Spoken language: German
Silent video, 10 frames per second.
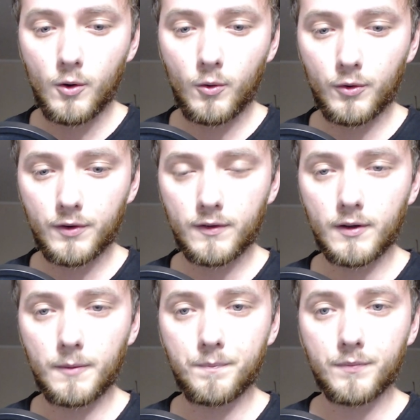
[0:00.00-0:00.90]
Und
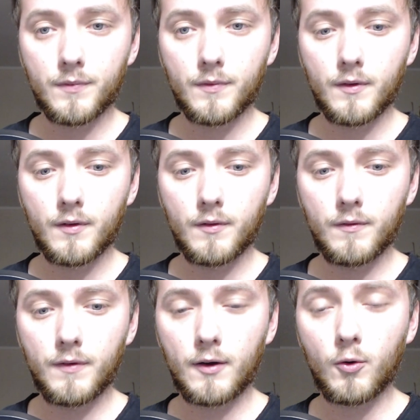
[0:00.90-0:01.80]
ähm,
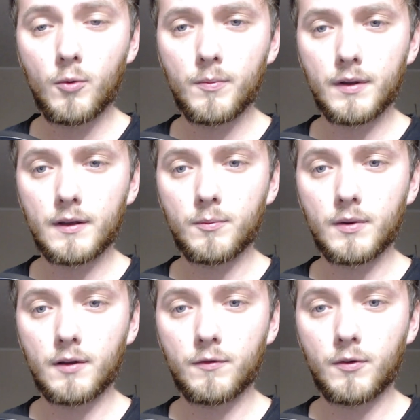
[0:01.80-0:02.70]
warum ich
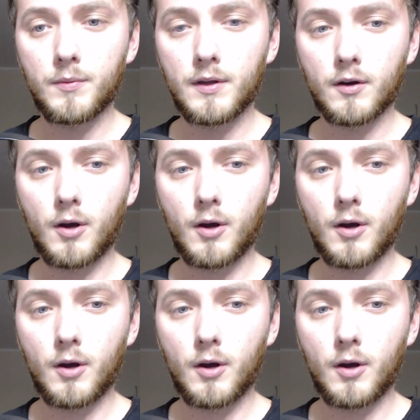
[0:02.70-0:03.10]
mich informiere,